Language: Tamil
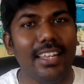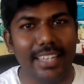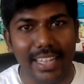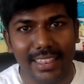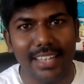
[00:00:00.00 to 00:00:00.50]

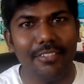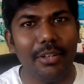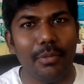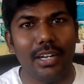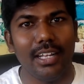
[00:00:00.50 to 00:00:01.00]
எந்த
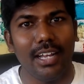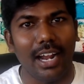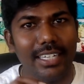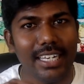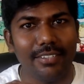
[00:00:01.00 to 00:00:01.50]
விதமான
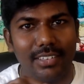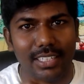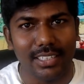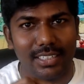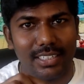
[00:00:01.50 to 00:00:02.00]
அடியில்
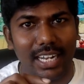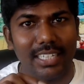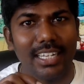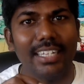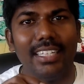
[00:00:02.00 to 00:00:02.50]
வந்து த
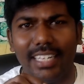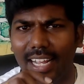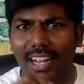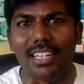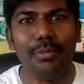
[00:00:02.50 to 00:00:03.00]

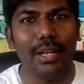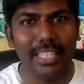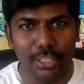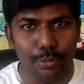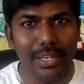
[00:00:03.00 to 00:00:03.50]
தனித்தனியாக கல் மாதிரி
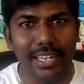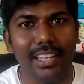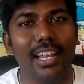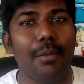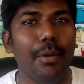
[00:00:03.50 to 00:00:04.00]
எதுவுமே
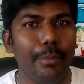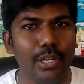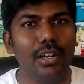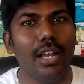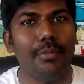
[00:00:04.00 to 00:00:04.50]
நிற்காமல்
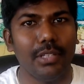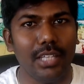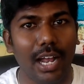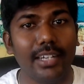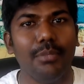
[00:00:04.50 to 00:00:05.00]
பெருங்காயம்
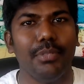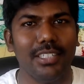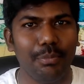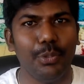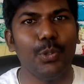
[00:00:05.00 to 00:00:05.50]
வந்து ஹண்ட்ரட்
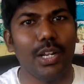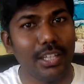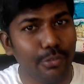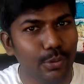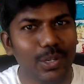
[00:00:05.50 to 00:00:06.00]
பர்சன்ட் பியூராக
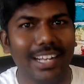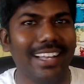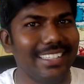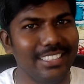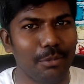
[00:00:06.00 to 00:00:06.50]
இருந்தால் ஃபுல்லாக
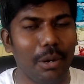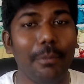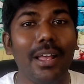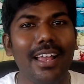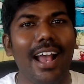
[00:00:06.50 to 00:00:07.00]

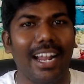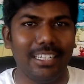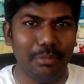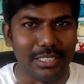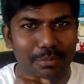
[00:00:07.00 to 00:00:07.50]
கரைஞ்சிருமாம்
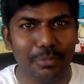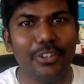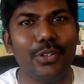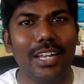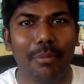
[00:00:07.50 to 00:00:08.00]
ஹண்ட்ரட் பர்சன்ட்
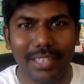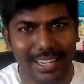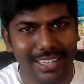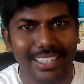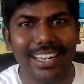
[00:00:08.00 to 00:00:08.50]
பியூர் இல்லாமல் இந்த
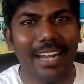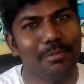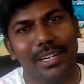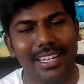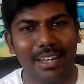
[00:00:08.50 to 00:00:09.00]
கல்லுலாம் ஆட் பண்ணியிருக்க